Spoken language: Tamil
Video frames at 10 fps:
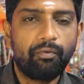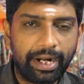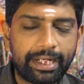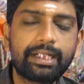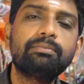
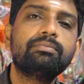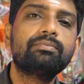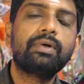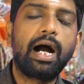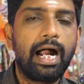வணக்கம்
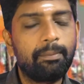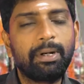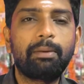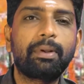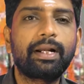
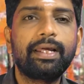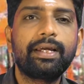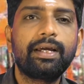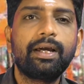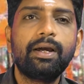அன்பு நண்பர்களே
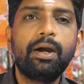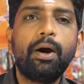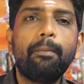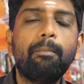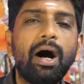
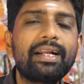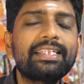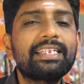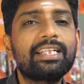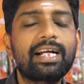
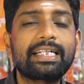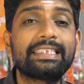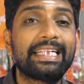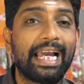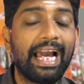பாரதிய ஜனதா
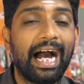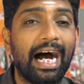கட்சியை